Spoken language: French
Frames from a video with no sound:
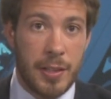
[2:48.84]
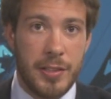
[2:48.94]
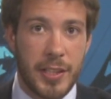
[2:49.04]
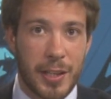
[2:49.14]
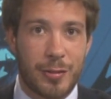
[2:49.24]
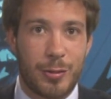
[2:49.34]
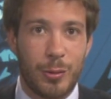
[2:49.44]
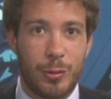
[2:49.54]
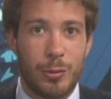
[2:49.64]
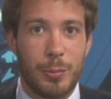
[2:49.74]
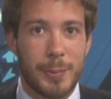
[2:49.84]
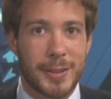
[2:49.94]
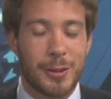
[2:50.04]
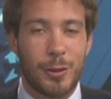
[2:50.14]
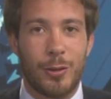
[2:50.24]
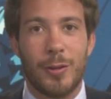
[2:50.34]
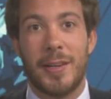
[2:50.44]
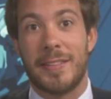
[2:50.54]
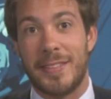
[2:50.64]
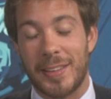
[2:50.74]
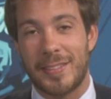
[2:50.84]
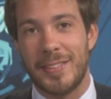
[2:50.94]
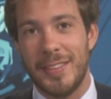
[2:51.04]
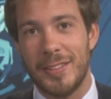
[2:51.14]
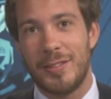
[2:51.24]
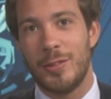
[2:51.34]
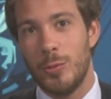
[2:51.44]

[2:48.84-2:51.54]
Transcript: Direction maintenant la Terre Sainte,